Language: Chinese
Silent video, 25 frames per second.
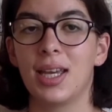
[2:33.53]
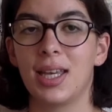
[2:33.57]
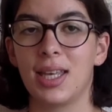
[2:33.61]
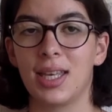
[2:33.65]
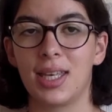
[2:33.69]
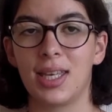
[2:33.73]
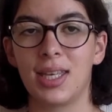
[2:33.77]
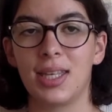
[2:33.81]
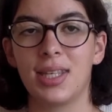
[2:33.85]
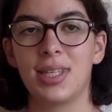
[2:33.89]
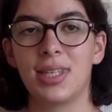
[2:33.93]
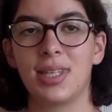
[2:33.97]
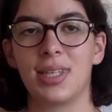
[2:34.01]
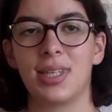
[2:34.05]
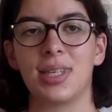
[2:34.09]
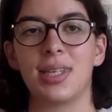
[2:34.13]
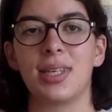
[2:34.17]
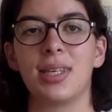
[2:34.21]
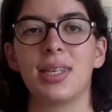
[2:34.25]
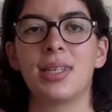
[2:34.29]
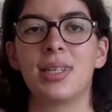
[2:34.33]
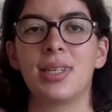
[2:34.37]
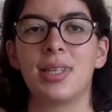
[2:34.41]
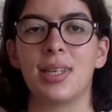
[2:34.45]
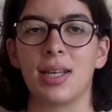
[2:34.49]
一
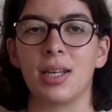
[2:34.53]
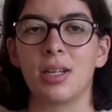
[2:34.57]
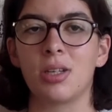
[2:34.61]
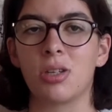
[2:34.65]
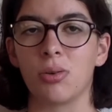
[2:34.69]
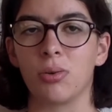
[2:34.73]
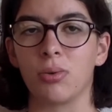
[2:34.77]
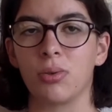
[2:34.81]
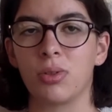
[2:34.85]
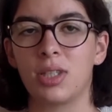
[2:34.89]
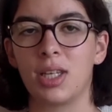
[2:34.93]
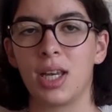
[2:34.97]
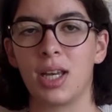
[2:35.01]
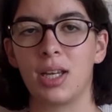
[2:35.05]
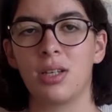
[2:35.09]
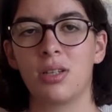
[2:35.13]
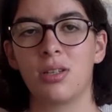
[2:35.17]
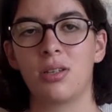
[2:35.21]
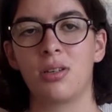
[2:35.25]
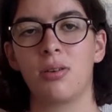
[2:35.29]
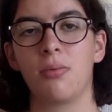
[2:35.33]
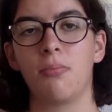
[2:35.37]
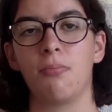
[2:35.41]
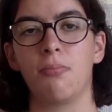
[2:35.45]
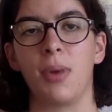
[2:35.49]
起携手建
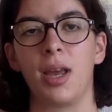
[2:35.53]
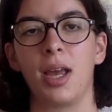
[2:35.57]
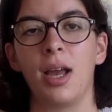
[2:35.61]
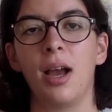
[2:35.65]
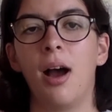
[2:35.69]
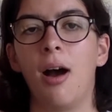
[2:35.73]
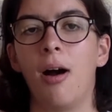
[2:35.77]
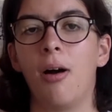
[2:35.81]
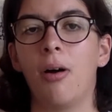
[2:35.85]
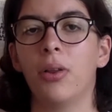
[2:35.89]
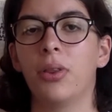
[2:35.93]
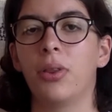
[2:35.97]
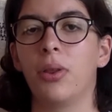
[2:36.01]
设美好